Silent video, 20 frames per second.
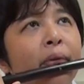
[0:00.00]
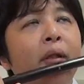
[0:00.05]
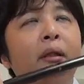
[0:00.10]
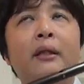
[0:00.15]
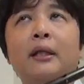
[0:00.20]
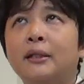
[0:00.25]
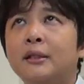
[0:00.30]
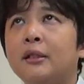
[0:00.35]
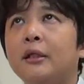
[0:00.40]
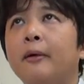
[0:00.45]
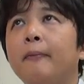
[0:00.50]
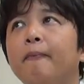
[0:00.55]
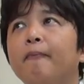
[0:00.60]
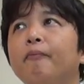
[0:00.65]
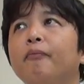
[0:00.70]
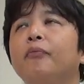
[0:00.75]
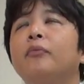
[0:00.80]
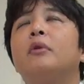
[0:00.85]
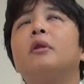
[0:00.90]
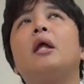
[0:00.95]
です。
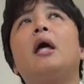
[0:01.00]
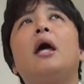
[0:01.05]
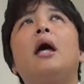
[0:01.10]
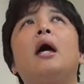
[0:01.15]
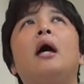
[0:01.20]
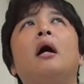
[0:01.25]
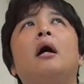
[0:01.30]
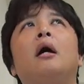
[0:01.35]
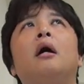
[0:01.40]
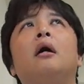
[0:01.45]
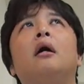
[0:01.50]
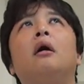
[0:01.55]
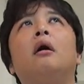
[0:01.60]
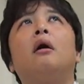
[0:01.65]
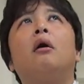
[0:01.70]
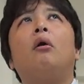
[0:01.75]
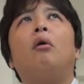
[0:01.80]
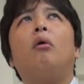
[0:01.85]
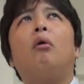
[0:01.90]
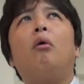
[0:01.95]
で、
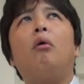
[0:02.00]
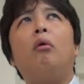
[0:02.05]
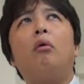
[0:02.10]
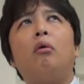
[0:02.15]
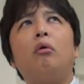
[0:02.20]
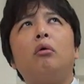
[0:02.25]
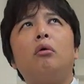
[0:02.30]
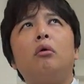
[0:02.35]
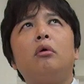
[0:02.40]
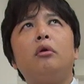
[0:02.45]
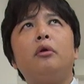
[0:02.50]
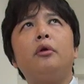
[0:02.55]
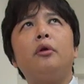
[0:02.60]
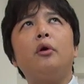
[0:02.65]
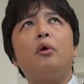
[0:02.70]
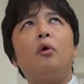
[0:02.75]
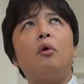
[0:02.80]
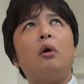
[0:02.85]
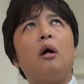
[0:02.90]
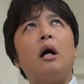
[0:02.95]
音
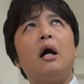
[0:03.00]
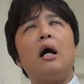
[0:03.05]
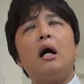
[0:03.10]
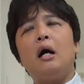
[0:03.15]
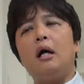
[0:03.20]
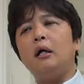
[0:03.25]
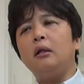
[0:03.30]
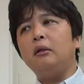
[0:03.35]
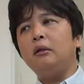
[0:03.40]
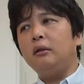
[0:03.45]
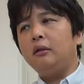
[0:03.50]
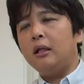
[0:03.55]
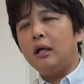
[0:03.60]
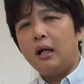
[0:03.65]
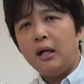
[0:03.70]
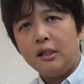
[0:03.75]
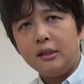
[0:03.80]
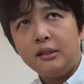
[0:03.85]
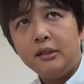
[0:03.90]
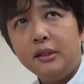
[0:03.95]
量が
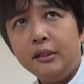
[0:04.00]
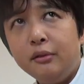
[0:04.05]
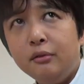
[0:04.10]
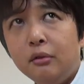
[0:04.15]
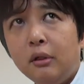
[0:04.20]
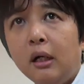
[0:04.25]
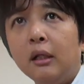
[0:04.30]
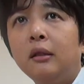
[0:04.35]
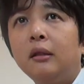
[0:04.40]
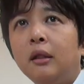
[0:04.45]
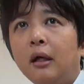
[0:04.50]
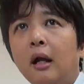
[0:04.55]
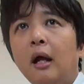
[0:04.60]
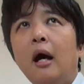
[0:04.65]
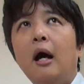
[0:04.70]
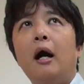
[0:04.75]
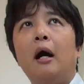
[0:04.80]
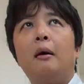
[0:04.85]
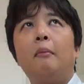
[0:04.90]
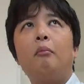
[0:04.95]
鳴らしにくかった
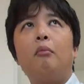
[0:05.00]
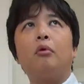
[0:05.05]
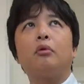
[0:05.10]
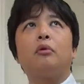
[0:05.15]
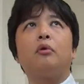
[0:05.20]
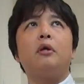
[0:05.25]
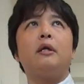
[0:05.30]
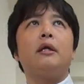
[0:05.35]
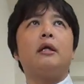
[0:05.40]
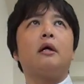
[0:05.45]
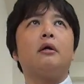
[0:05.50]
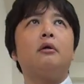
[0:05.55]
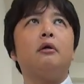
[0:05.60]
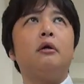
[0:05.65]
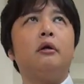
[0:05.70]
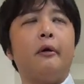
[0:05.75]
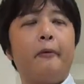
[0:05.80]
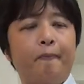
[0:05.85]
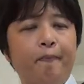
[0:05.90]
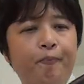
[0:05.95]
ら、もうとにか
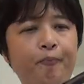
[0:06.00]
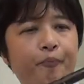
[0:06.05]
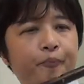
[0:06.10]
く、